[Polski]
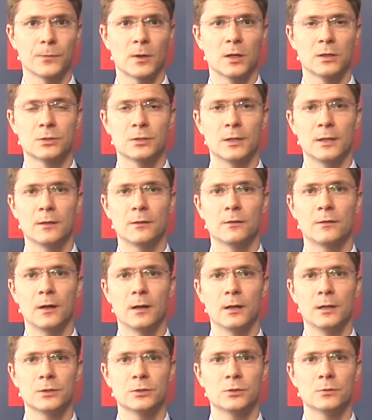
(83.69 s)
że
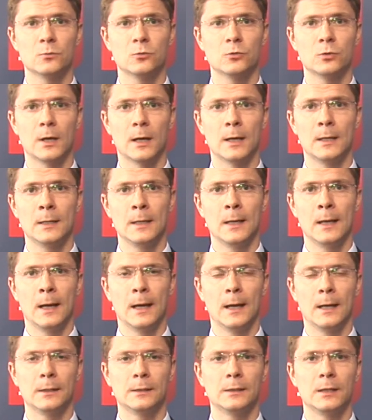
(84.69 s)
zależy mu na
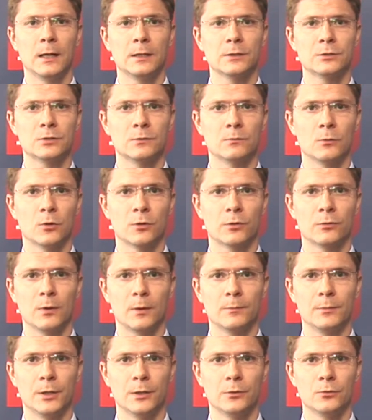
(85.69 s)
dalszym
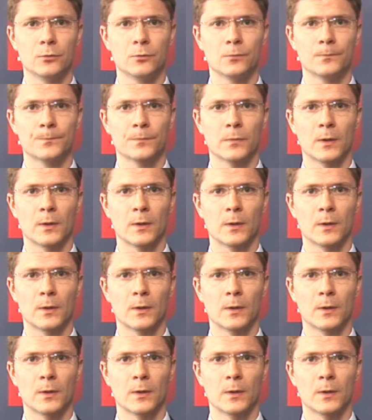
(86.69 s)
osłabieniu